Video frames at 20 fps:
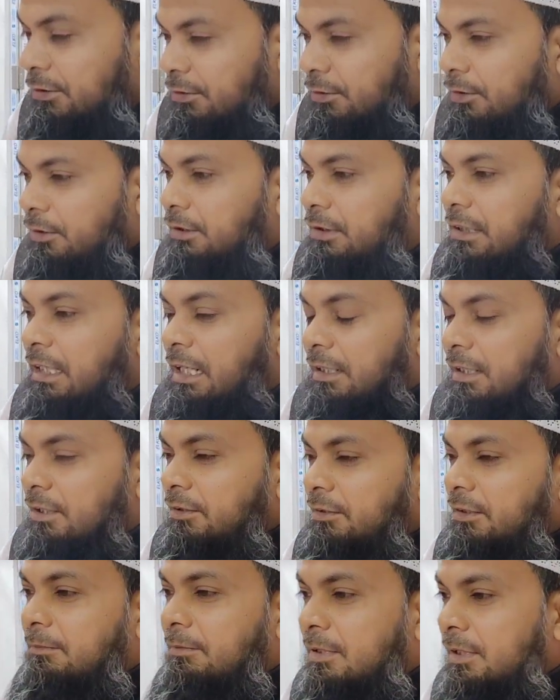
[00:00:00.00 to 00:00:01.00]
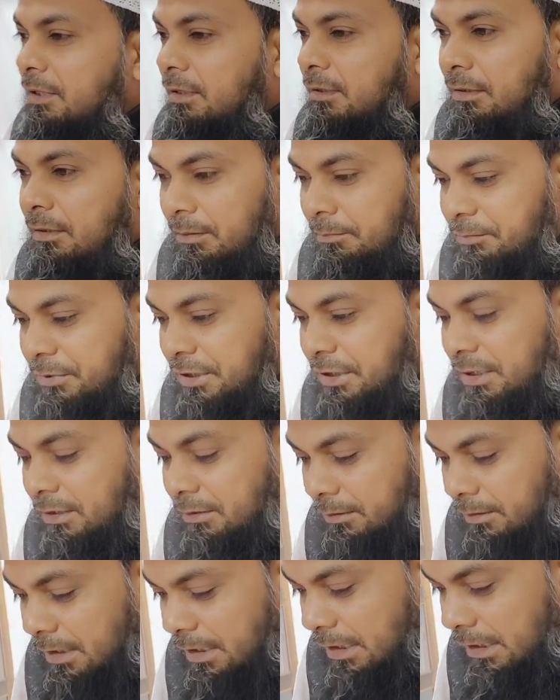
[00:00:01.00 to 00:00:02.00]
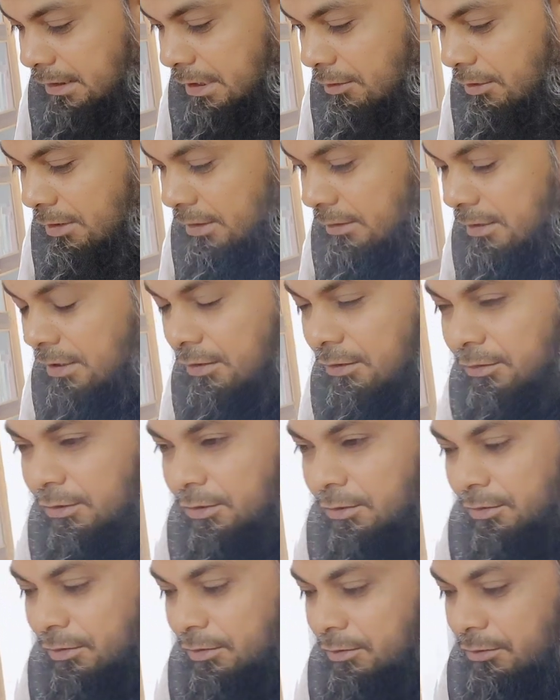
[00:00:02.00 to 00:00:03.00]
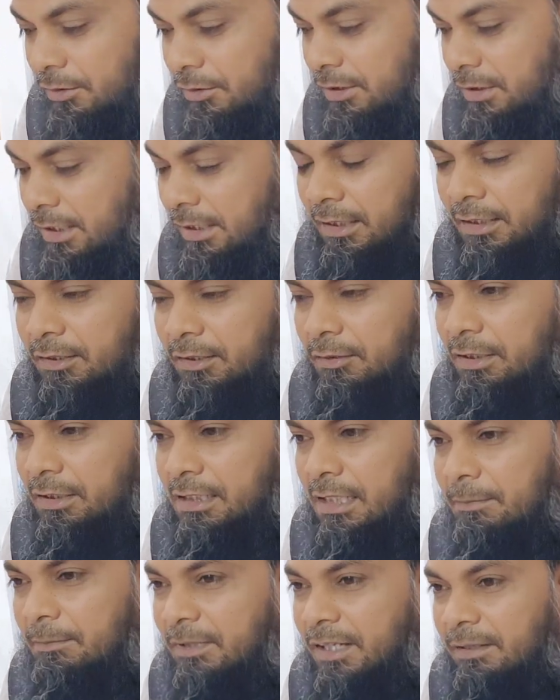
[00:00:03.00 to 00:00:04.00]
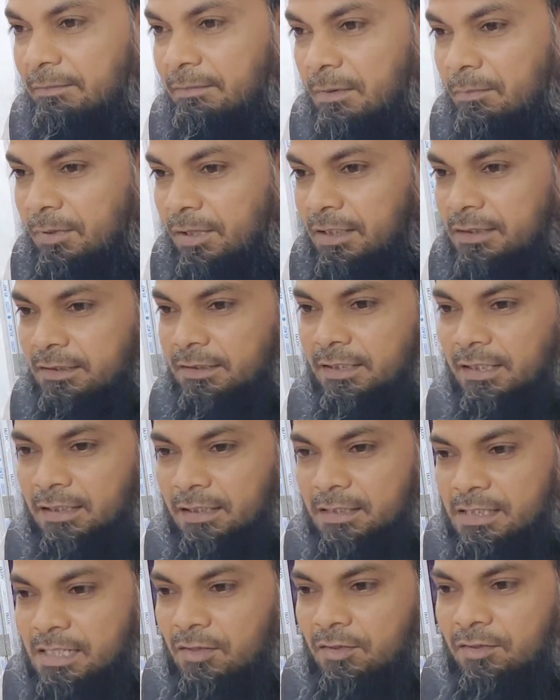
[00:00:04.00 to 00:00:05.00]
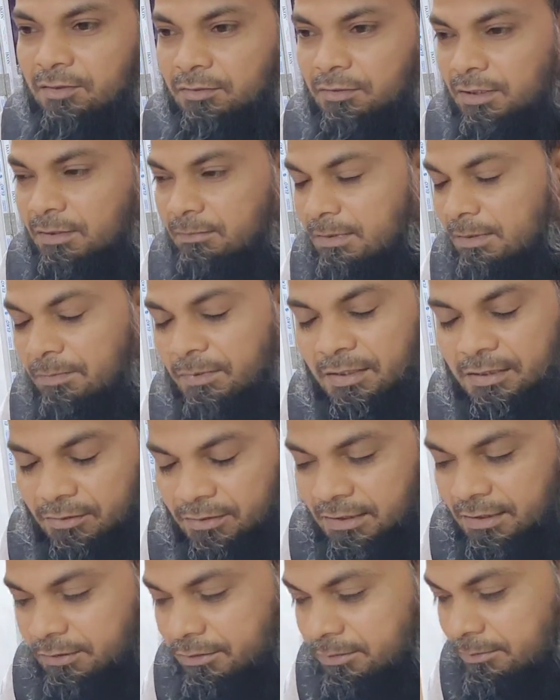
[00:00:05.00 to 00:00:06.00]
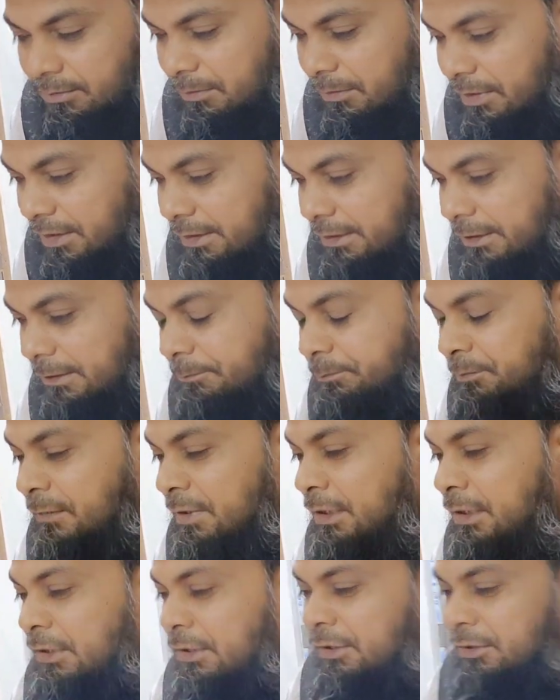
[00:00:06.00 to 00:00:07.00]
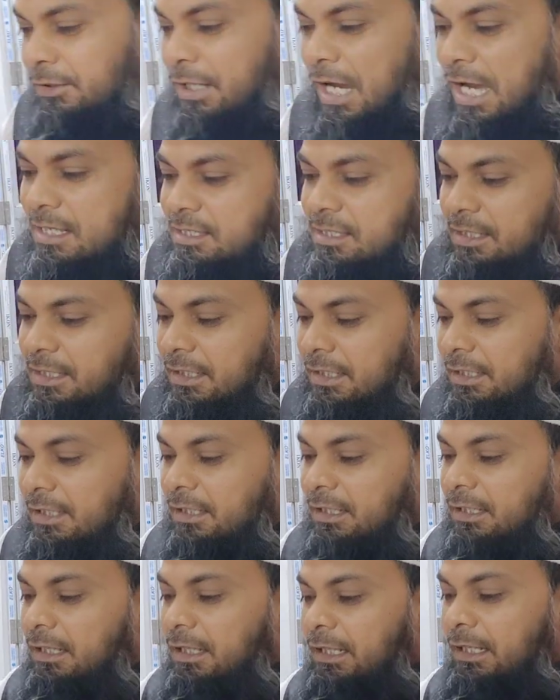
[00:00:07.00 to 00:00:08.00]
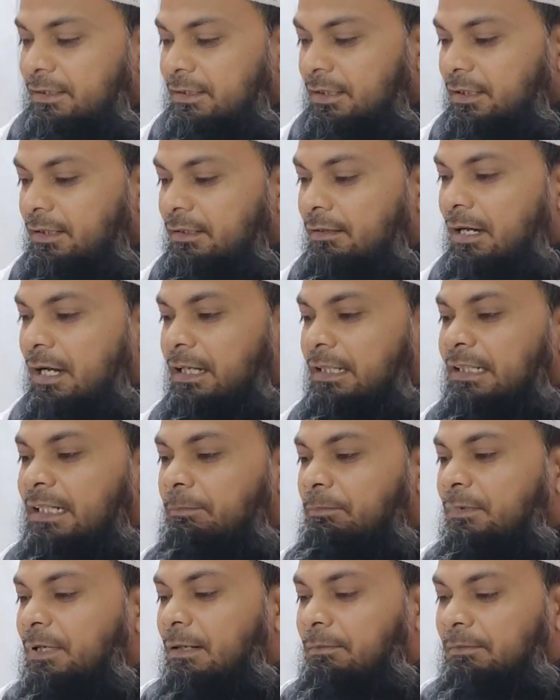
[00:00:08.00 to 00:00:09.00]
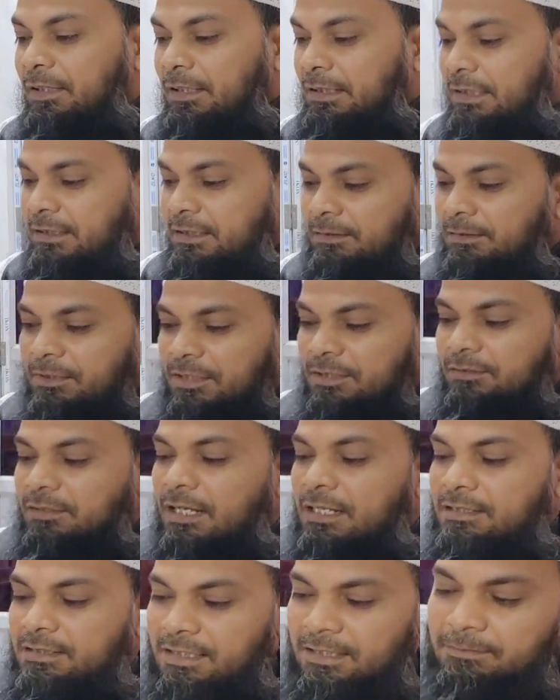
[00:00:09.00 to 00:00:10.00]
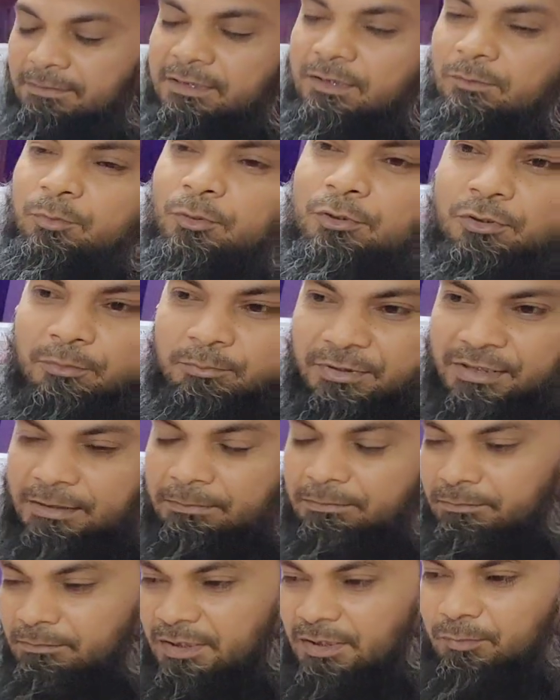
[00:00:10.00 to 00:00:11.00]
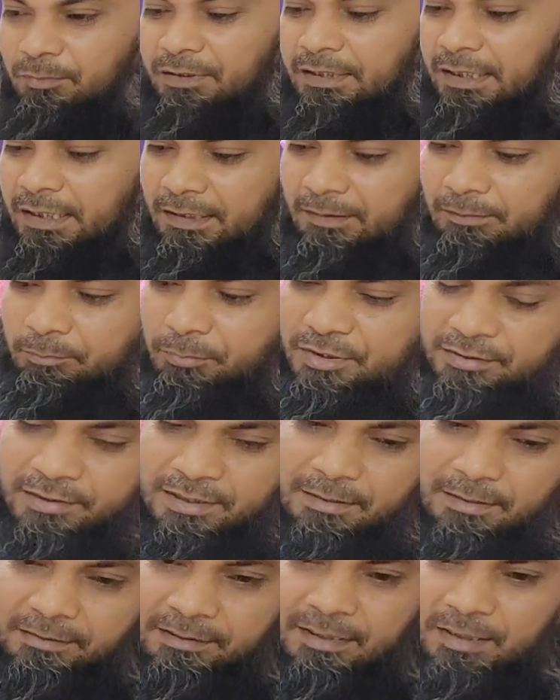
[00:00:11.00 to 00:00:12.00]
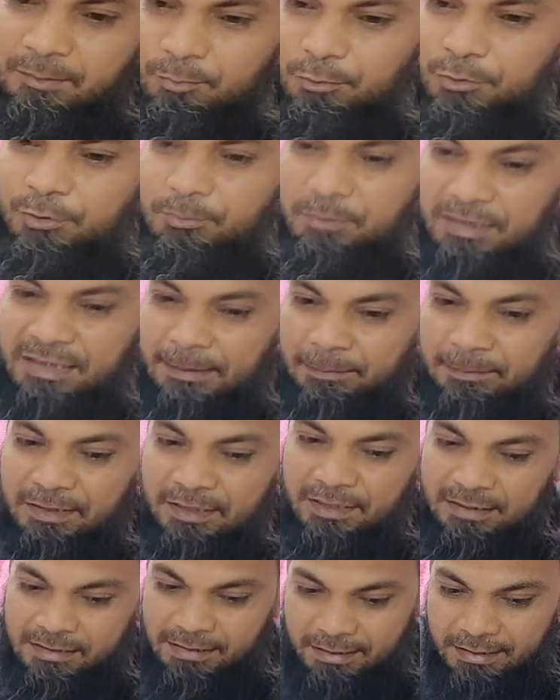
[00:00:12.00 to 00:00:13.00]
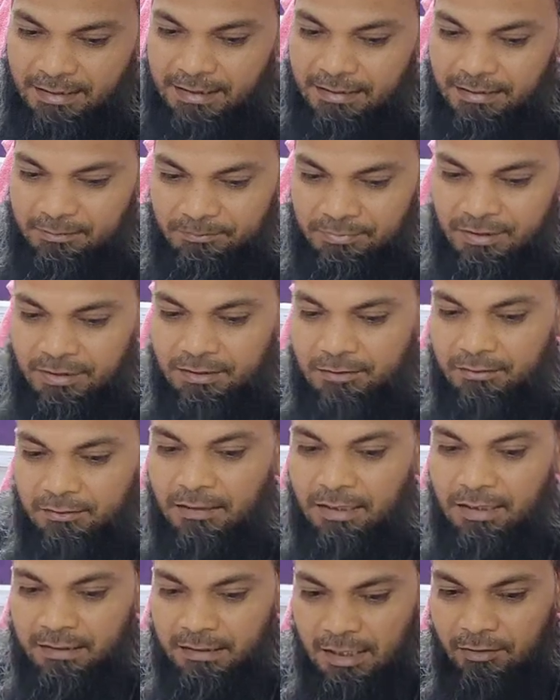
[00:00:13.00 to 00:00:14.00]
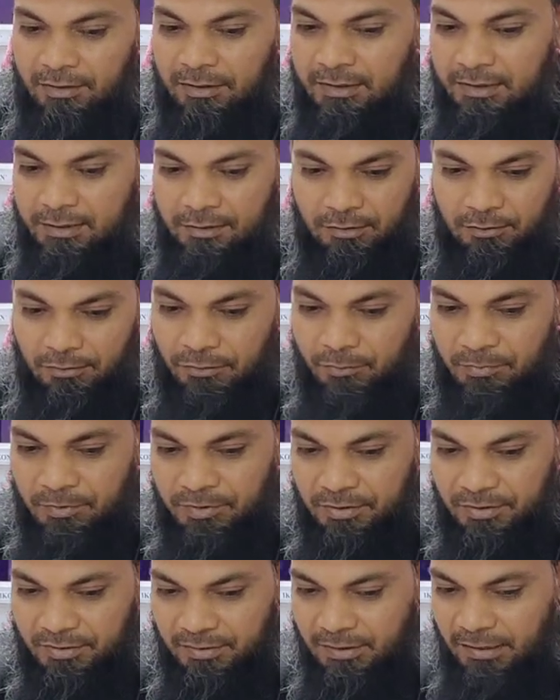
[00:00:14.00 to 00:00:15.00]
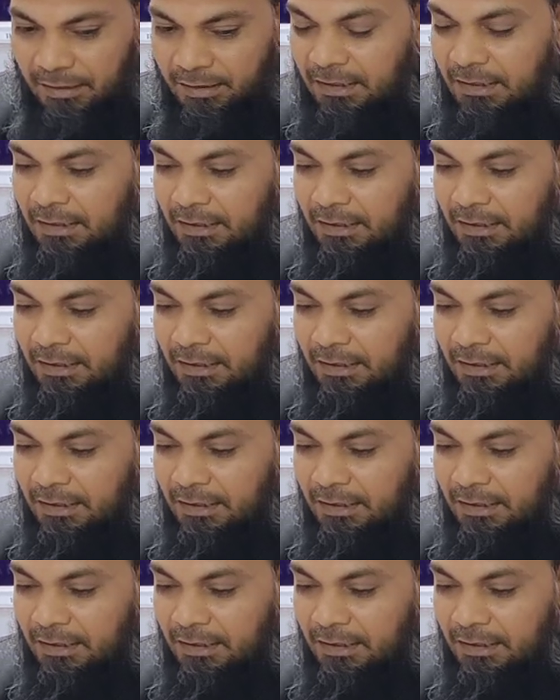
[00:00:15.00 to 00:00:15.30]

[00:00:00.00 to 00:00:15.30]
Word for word: তো যার কারণে আমরা বিয়ের দাওয়াটা সাধারণত গ্রহণ করি না আর এখানে অনেক ঝামেলার ব্যাপার আছে সেখানে যাওয়া থোয়ার ব্যাপার আছে অনেক কিছু ব্যাপার আছে তো আজকে এই যে গিফটটা আপনারা দিয়েছেন বিশেষ করে আজকে আমাদের প্রথম গিফট মানে এই পেশেন্ট আমাদেরকে প্রথম গিফট দিয়েছে এর আগে বিয়ের দাওয়াত দিয়েছিল আমাদের পেশেন্টরা